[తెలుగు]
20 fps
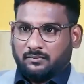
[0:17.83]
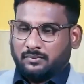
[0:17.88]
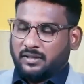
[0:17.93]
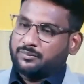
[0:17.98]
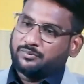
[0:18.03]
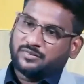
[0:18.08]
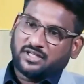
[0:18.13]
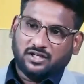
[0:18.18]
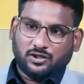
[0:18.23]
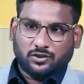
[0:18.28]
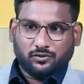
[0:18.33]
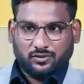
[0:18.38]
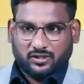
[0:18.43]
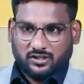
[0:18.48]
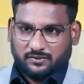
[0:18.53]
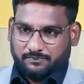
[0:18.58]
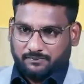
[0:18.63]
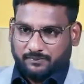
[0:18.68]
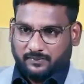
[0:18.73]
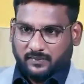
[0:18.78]
మనం తింటూ
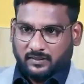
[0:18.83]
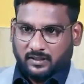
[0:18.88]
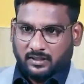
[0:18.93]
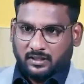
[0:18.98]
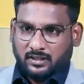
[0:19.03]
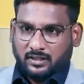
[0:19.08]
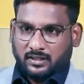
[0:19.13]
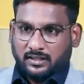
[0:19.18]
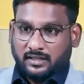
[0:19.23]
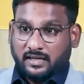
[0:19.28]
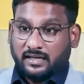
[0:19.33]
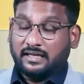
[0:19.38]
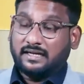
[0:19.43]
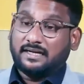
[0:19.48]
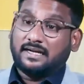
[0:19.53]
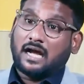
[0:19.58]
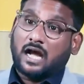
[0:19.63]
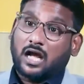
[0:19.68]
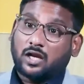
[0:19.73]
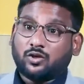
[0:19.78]
ఉన్నాం కానీ
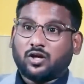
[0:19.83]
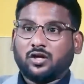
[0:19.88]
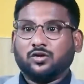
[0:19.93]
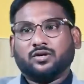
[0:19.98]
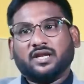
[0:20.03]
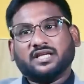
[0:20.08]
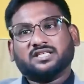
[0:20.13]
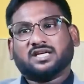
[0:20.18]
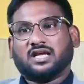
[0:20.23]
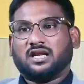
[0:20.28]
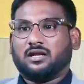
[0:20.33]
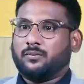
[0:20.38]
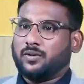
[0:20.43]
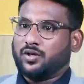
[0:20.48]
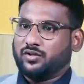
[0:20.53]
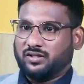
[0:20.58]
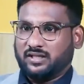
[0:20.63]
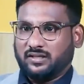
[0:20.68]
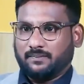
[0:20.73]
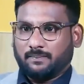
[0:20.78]
గానుగ నూనె చాలా
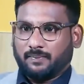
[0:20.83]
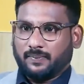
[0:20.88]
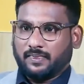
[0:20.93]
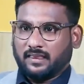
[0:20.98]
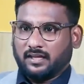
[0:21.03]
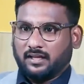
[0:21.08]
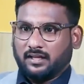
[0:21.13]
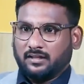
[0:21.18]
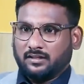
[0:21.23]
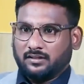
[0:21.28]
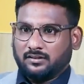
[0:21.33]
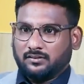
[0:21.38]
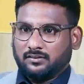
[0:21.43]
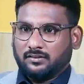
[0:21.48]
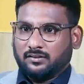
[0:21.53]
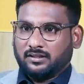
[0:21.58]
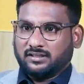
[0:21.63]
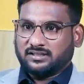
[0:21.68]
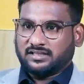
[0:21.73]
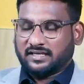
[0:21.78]
బాగుంది
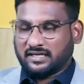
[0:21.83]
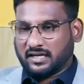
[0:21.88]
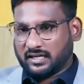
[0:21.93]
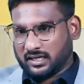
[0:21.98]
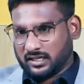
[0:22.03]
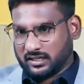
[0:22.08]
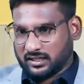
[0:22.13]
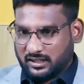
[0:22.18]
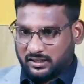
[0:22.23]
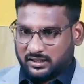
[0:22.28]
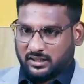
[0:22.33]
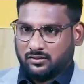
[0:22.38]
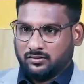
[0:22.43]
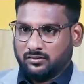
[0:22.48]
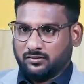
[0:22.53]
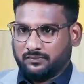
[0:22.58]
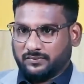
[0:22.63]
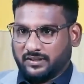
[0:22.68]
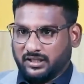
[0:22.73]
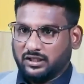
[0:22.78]
చెక్క గానుగ
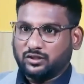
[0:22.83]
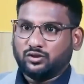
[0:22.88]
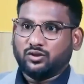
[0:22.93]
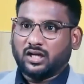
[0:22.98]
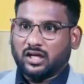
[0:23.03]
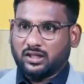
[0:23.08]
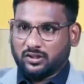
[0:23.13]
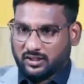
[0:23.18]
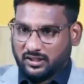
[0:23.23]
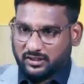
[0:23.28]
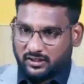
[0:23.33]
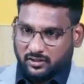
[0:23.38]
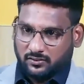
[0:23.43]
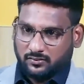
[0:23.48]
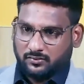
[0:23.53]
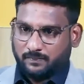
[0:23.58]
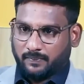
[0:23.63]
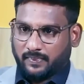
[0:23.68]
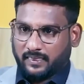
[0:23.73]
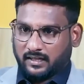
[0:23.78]
అంటారు ఎద్దు గానుగ
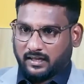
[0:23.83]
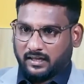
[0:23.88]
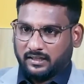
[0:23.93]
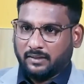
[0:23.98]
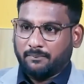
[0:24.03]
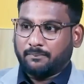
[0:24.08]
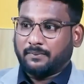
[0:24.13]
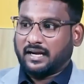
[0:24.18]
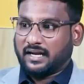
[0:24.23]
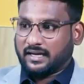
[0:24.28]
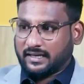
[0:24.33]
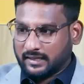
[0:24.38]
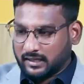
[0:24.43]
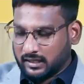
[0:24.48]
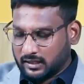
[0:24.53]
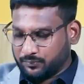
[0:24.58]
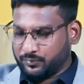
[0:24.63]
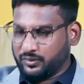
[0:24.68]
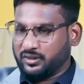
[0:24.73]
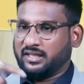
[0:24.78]
అంటారు అంటే మన
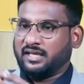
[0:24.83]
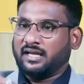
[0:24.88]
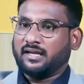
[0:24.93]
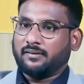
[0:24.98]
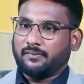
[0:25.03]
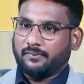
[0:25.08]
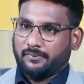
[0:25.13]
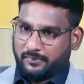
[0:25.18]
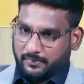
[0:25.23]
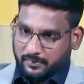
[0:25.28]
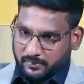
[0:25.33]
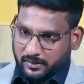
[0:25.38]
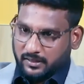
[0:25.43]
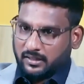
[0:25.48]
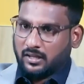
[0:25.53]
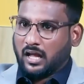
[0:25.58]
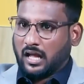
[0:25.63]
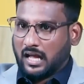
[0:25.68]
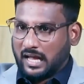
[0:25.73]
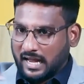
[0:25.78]
కళ్ళ ముందే
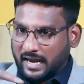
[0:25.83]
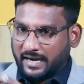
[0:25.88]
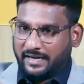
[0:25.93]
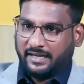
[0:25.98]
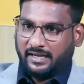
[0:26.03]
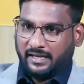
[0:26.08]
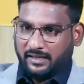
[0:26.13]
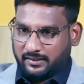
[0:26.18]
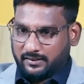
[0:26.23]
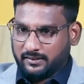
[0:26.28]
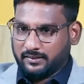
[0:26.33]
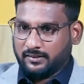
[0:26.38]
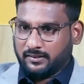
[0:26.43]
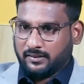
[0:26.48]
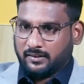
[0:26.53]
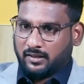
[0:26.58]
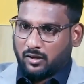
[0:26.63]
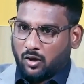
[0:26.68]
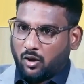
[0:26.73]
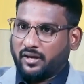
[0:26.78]
ఆడి
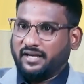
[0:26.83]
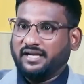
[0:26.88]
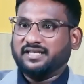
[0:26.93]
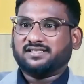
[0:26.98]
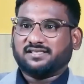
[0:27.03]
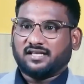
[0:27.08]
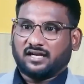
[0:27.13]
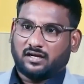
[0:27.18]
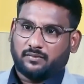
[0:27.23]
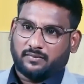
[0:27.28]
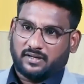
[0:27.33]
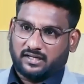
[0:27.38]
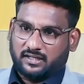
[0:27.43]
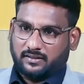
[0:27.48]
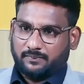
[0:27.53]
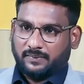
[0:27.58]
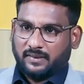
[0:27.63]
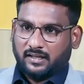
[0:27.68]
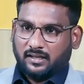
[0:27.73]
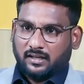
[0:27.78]
ఆయిల్
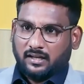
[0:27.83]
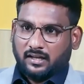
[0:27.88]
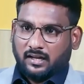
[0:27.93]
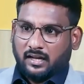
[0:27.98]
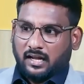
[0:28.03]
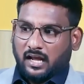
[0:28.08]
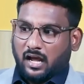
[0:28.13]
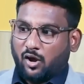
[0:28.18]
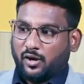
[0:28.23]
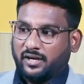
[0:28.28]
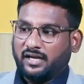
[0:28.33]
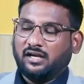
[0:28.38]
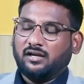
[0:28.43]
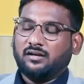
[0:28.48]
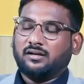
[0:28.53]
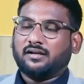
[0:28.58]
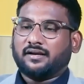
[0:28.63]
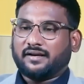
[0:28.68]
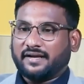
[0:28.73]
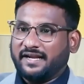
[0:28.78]
ఇస్తారనమాట
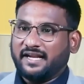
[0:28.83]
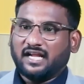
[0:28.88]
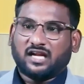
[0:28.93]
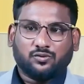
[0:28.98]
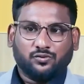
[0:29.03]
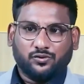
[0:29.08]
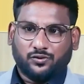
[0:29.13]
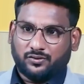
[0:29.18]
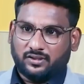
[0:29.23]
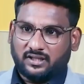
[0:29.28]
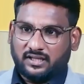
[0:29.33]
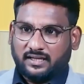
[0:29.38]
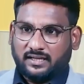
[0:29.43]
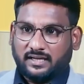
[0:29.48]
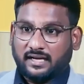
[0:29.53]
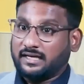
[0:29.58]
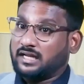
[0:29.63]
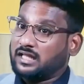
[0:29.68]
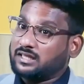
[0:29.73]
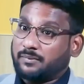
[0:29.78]
ఆయిల్ రేట్ ఎక్కువ ఉంటుంది
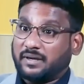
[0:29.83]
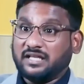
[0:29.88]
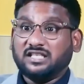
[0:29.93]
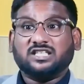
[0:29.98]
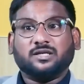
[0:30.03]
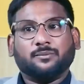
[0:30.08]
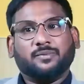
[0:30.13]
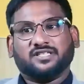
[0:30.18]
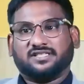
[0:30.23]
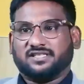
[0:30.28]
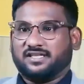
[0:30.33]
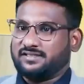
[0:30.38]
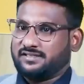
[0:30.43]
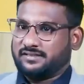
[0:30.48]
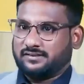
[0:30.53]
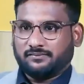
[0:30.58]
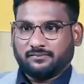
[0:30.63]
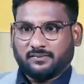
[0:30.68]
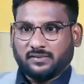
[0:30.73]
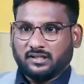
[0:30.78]
కానీ అది మంచి బిజినెస్